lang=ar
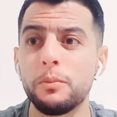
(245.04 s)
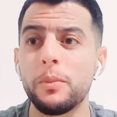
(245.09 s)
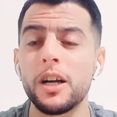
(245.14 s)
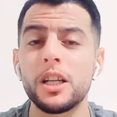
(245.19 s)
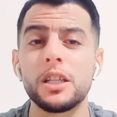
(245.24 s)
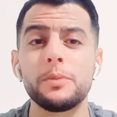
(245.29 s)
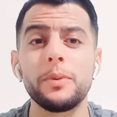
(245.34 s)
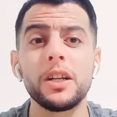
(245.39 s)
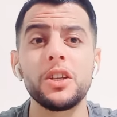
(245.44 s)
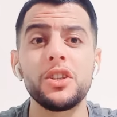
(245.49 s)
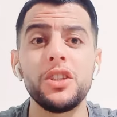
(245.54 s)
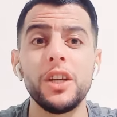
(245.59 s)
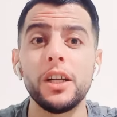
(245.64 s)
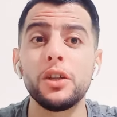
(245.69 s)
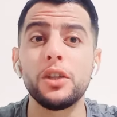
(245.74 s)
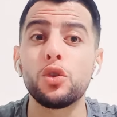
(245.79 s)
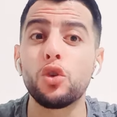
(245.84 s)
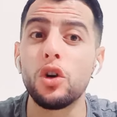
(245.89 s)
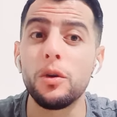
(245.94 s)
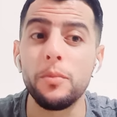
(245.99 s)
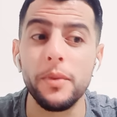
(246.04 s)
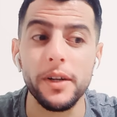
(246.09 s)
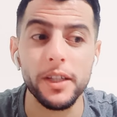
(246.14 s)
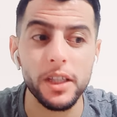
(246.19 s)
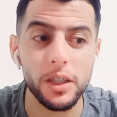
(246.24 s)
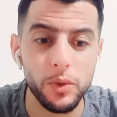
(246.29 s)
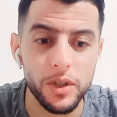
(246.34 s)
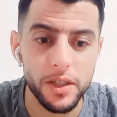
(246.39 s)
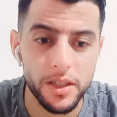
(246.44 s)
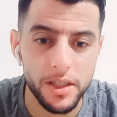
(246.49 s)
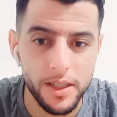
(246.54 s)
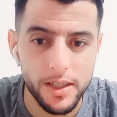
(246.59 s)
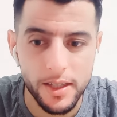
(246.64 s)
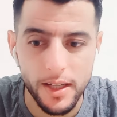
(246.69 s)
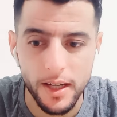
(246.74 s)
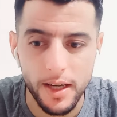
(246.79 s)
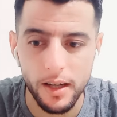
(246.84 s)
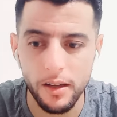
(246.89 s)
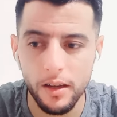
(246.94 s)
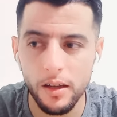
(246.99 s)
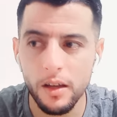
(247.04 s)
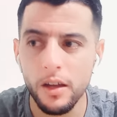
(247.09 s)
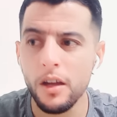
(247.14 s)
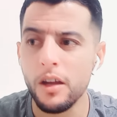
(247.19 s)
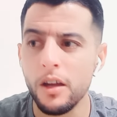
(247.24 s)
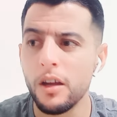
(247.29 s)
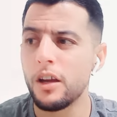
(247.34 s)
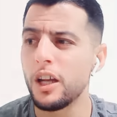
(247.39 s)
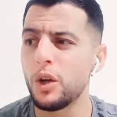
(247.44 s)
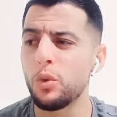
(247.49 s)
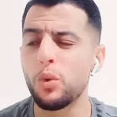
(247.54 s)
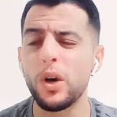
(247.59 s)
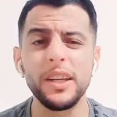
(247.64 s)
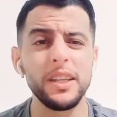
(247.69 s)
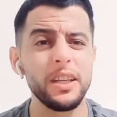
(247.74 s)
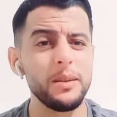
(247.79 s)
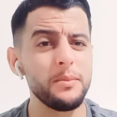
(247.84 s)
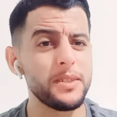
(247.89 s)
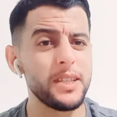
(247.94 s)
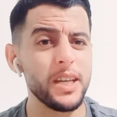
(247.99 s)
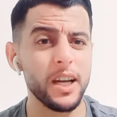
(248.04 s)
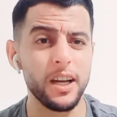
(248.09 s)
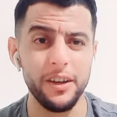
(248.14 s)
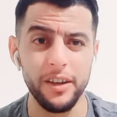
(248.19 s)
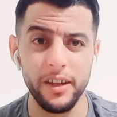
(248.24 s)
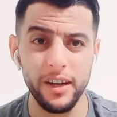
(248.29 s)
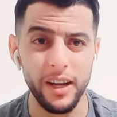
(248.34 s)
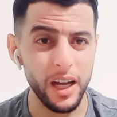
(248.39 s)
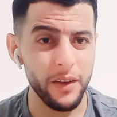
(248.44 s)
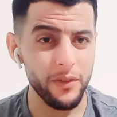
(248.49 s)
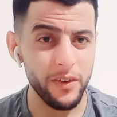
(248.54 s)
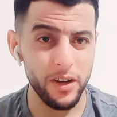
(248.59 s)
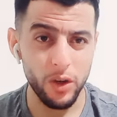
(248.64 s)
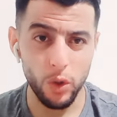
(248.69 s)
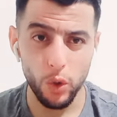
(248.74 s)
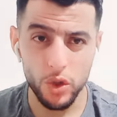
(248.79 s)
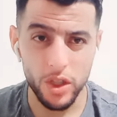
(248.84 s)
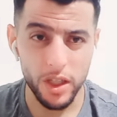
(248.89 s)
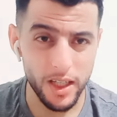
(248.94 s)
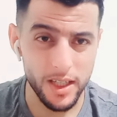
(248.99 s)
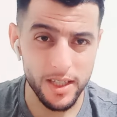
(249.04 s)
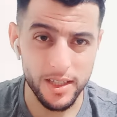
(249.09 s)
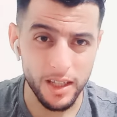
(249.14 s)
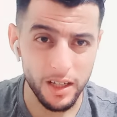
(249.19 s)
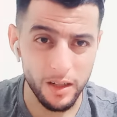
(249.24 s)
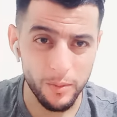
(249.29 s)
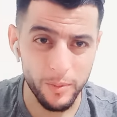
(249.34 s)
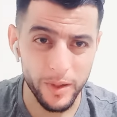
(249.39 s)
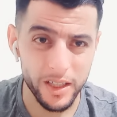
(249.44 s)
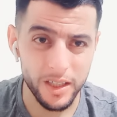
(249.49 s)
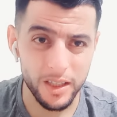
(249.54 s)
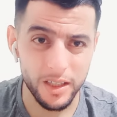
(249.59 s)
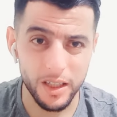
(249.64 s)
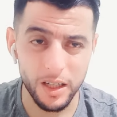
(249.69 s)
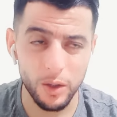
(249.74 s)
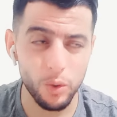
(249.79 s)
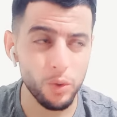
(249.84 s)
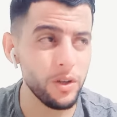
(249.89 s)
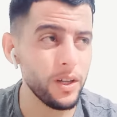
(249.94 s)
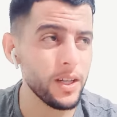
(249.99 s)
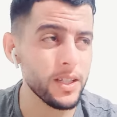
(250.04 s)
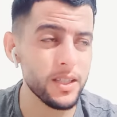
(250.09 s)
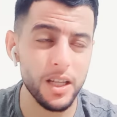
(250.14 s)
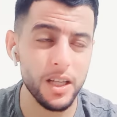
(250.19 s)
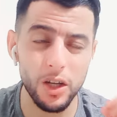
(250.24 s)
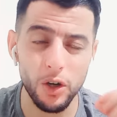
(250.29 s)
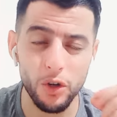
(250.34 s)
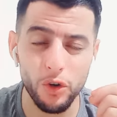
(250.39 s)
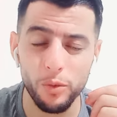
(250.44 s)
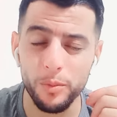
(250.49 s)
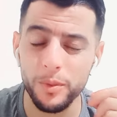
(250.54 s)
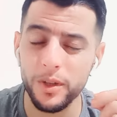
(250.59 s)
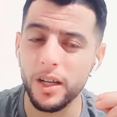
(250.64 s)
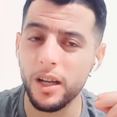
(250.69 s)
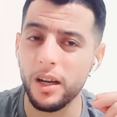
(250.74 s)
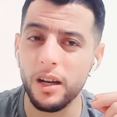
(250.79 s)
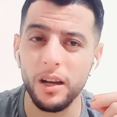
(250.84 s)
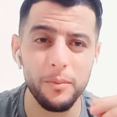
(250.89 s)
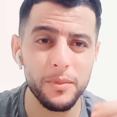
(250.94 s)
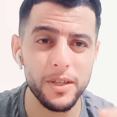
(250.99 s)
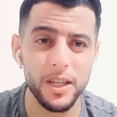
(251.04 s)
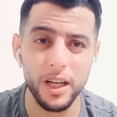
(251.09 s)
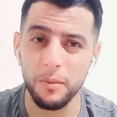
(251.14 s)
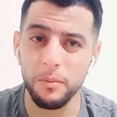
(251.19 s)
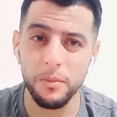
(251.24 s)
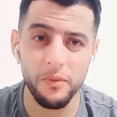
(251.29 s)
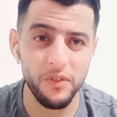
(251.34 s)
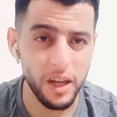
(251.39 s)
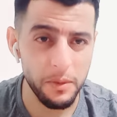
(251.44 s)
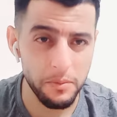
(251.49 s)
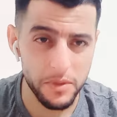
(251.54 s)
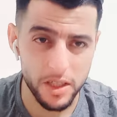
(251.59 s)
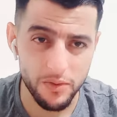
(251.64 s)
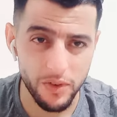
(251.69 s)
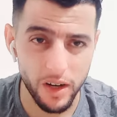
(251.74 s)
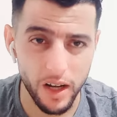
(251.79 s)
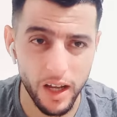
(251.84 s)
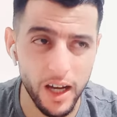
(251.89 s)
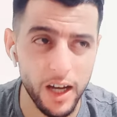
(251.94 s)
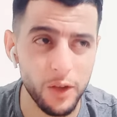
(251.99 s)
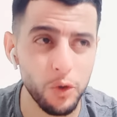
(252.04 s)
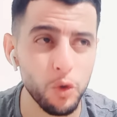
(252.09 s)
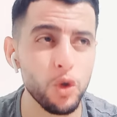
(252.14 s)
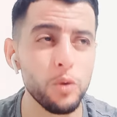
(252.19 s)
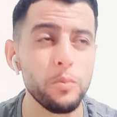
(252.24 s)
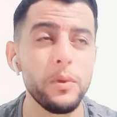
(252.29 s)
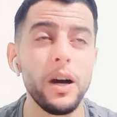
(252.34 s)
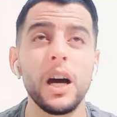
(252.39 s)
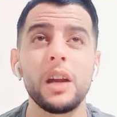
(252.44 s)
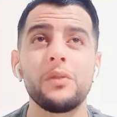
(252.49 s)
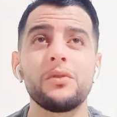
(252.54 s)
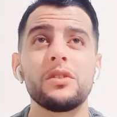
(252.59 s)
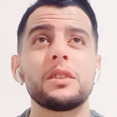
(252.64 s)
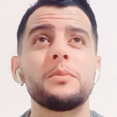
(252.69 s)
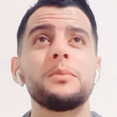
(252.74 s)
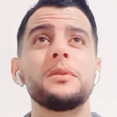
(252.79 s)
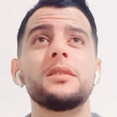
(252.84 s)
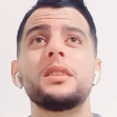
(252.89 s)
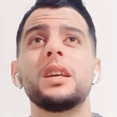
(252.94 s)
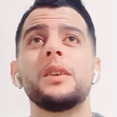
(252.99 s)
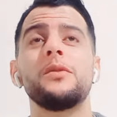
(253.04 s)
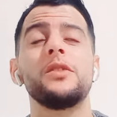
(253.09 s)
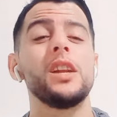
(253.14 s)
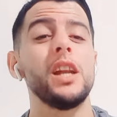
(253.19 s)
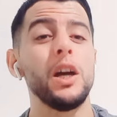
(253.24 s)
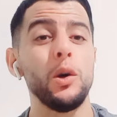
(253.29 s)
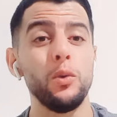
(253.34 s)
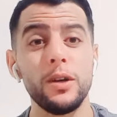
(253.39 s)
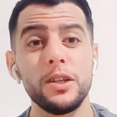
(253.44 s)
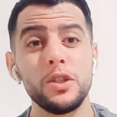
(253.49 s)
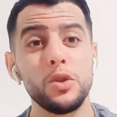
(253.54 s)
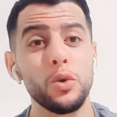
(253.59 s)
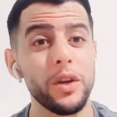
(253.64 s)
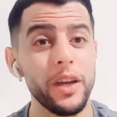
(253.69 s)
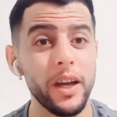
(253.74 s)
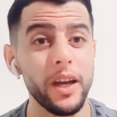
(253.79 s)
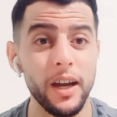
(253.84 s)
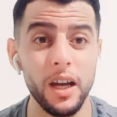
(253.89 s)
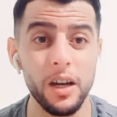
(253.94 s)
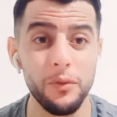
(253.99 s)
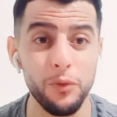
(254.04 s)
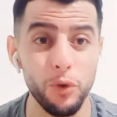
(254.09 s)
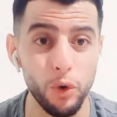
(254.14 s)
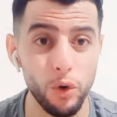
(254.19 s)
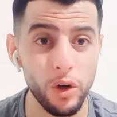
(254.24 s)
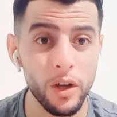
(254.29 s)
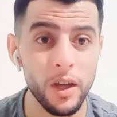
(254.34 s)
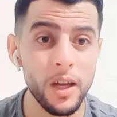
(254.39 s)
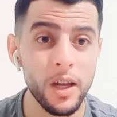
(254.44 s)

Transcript: ما بقاتش بغات تجي عندكم عطيوها اتساع الوالدين مساكن حنا عارفين اخوتي الناس ديال الباديه والناس ديال العروبيه راه مساكن ما فاهمينش في القانون وما عارفينش بزاف ديال الحوايج وكيخافوا